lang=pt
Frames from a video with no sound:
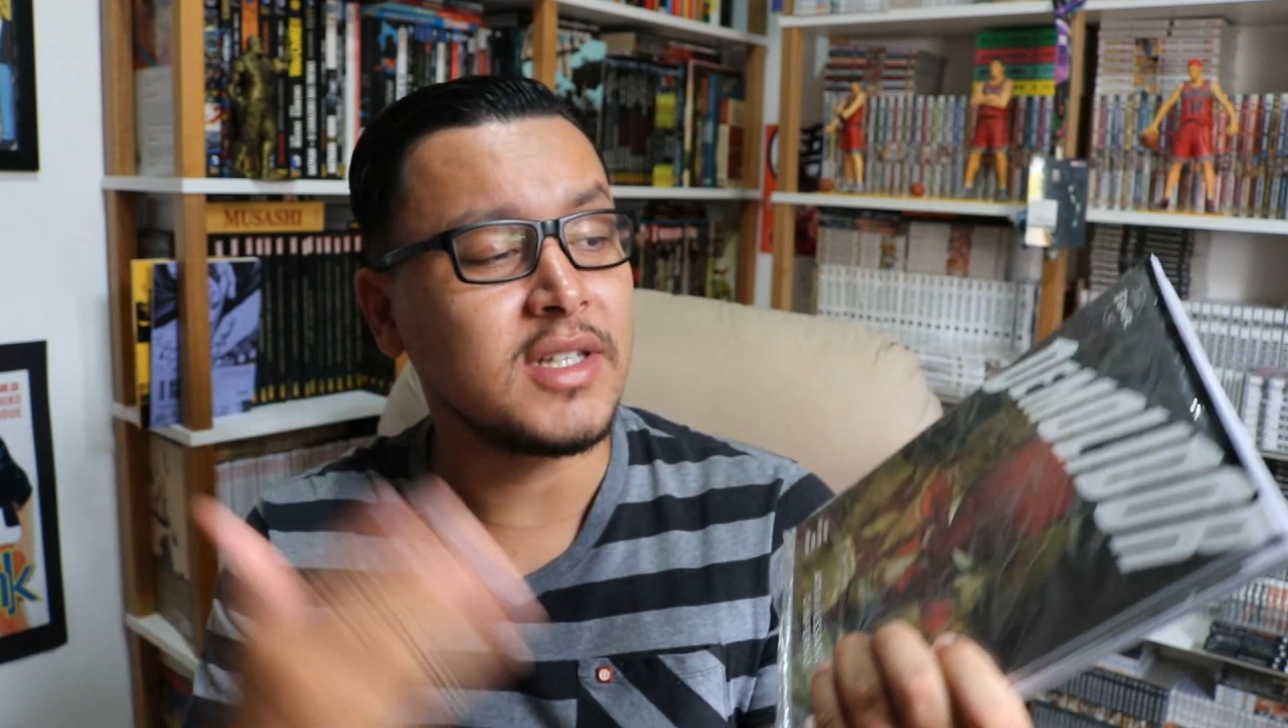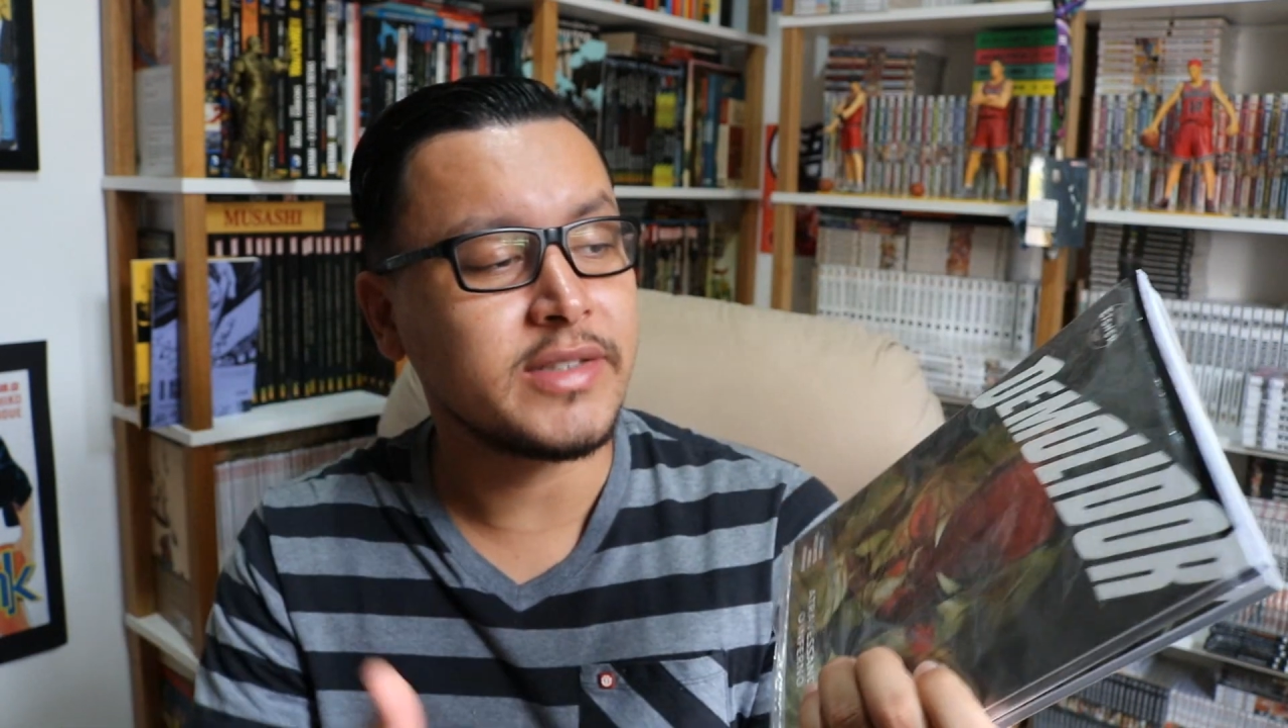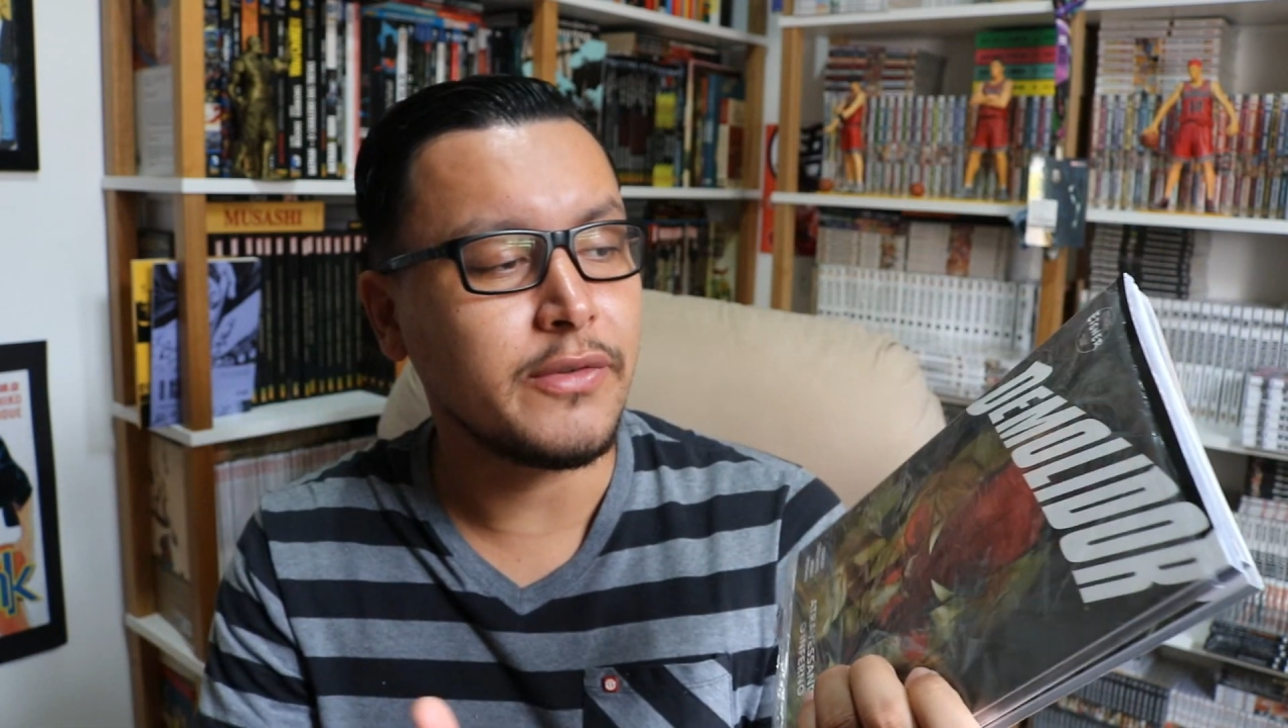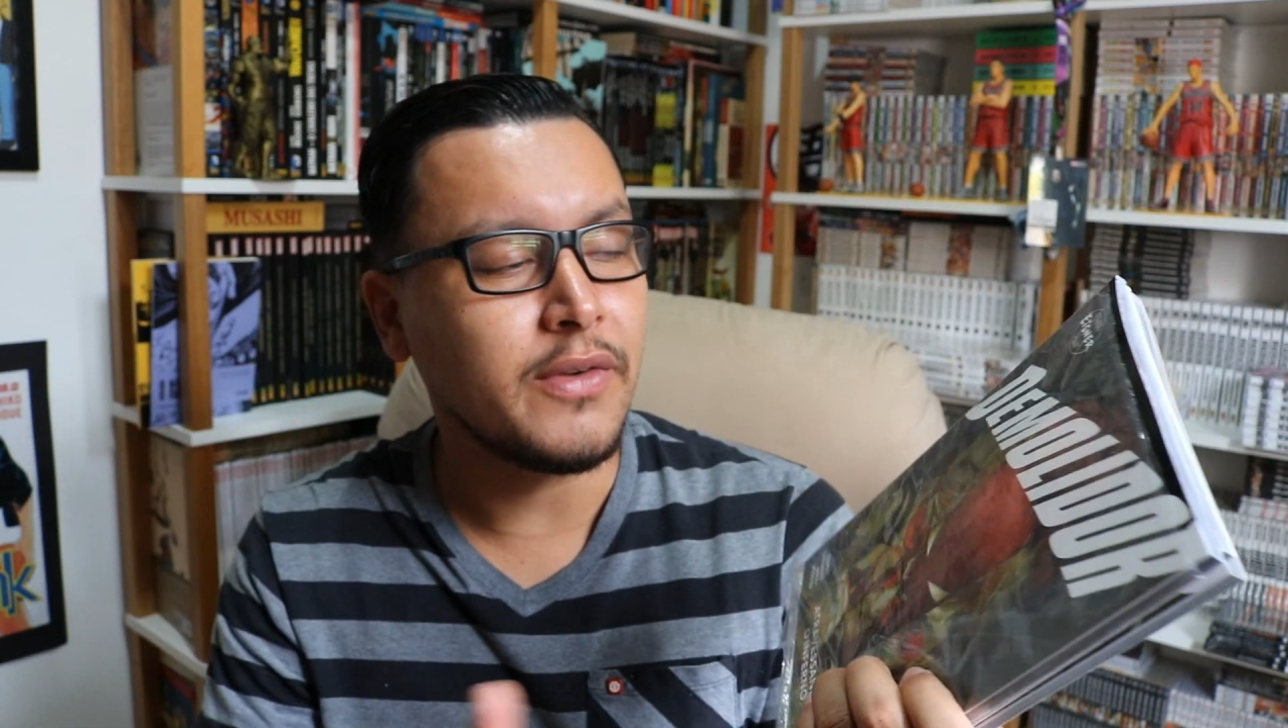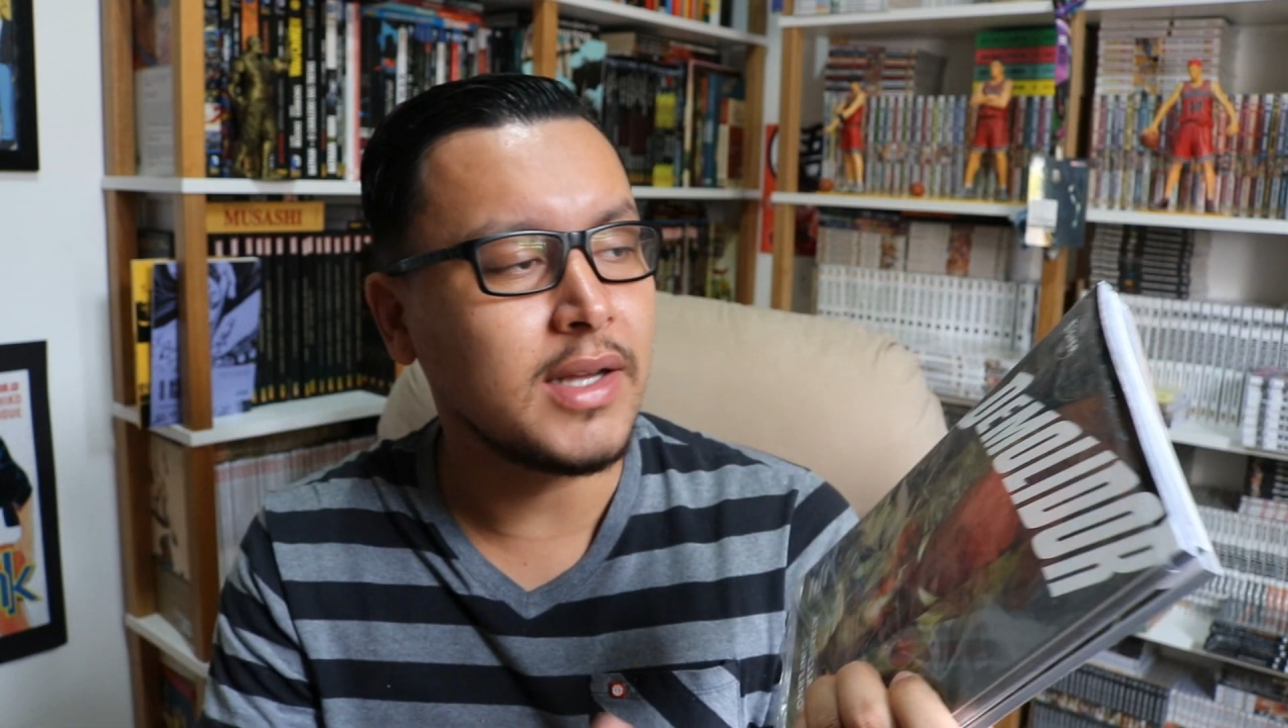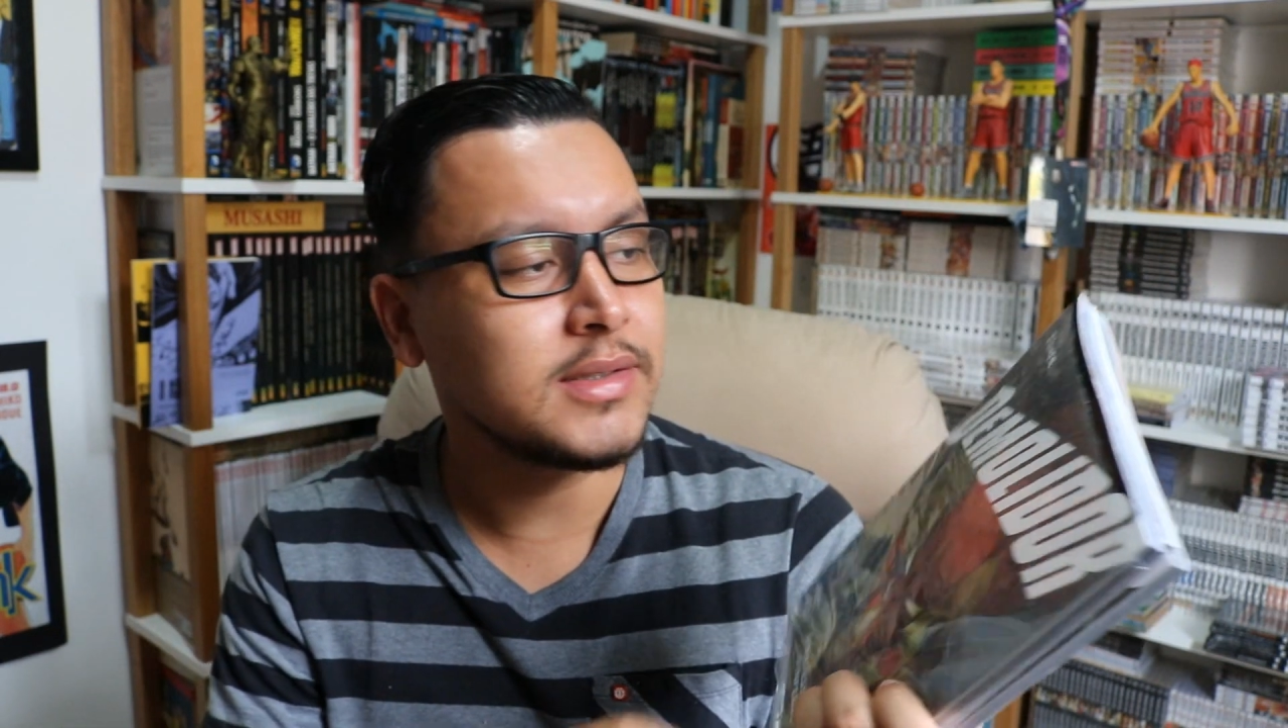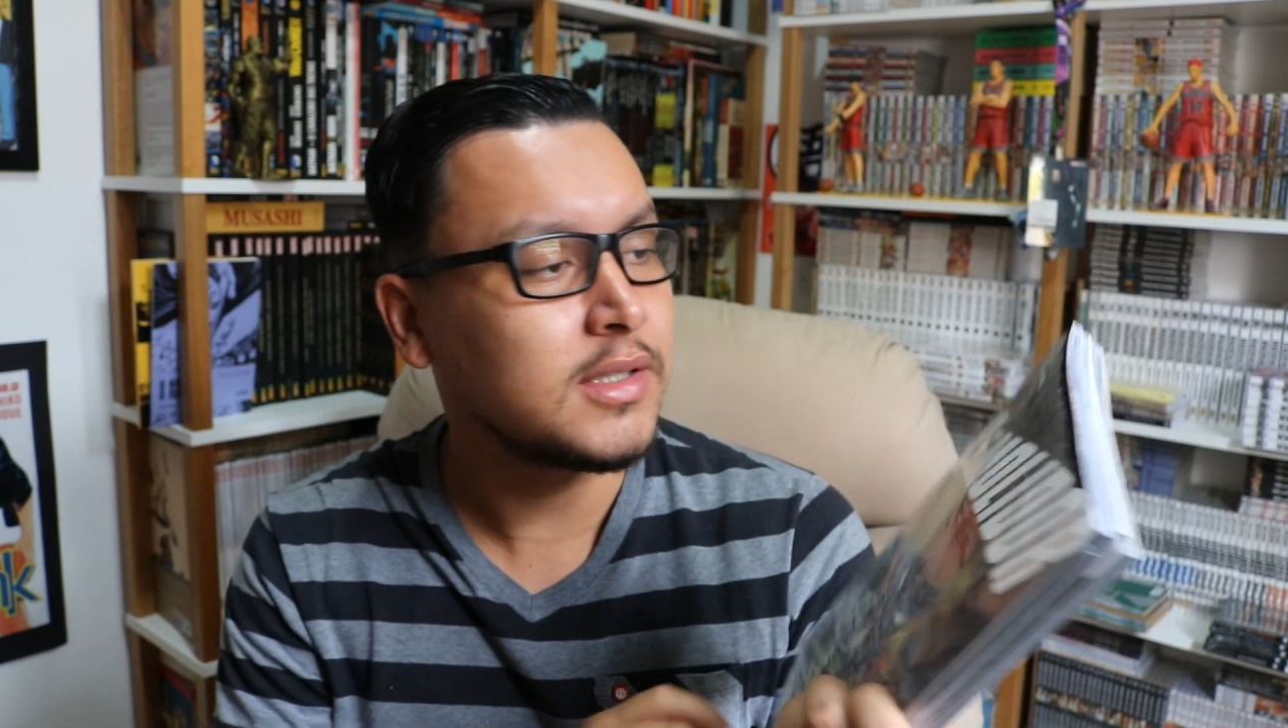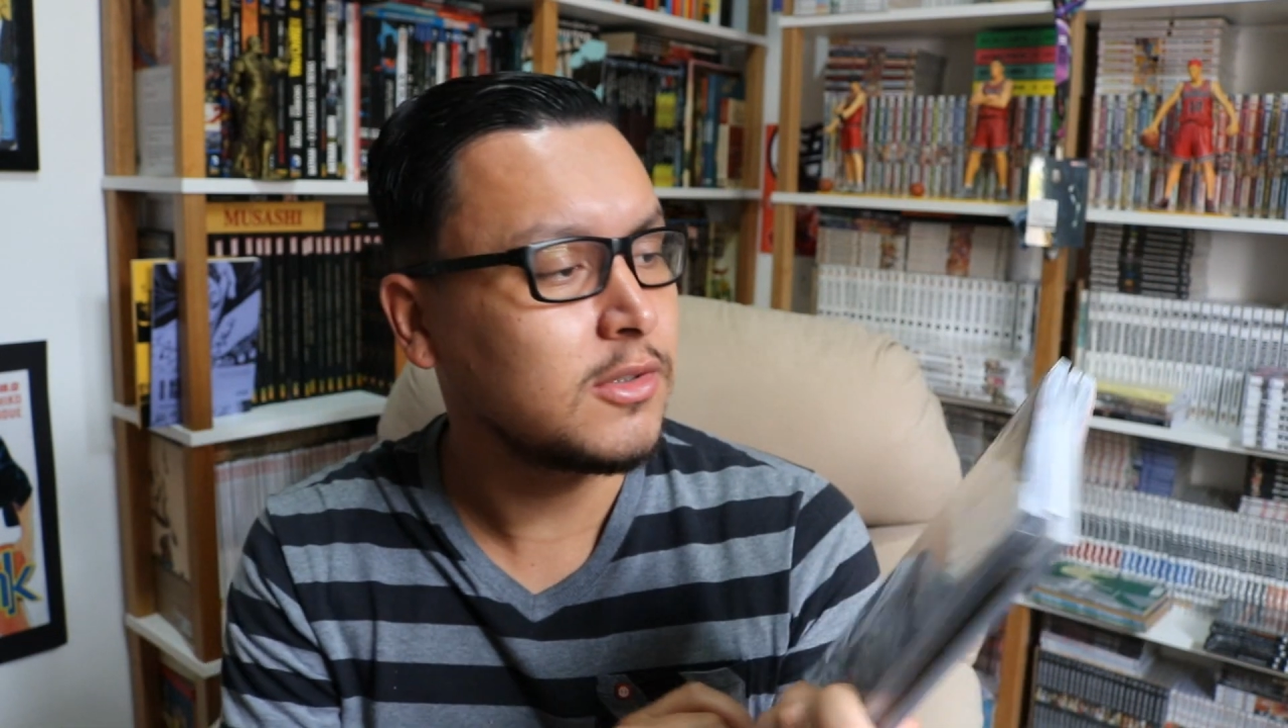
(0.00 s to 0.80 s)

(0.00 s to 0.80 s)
dessa fase.